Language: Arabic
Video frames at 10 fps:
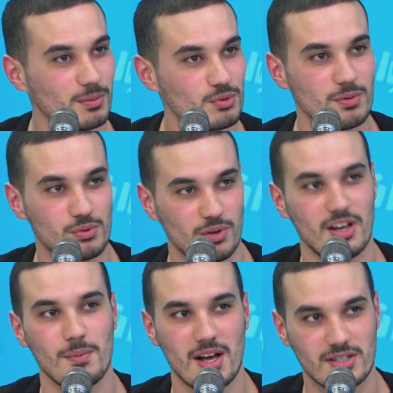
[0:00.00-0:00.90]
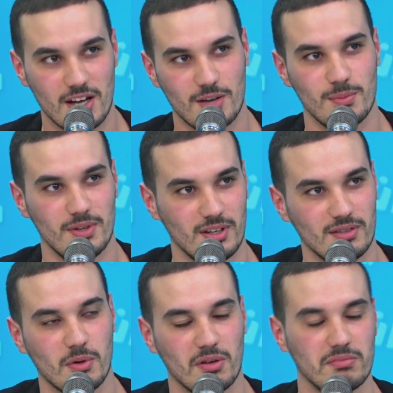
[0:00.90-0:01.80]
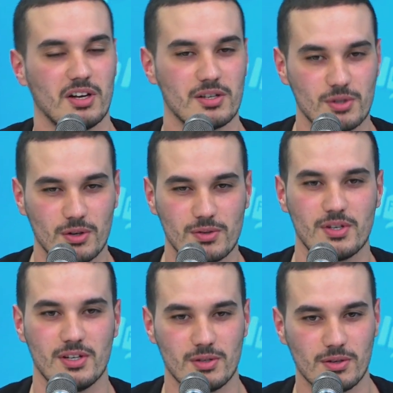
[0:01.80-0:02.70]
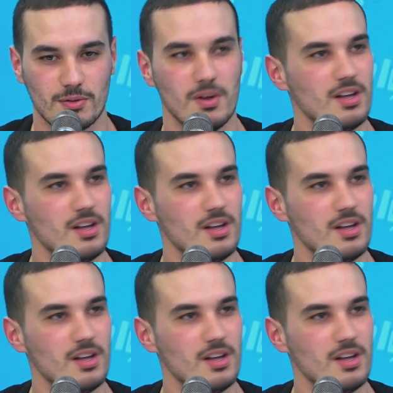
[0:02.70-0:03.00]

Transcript: بشوي بشويه مع اصحابي مع 15 16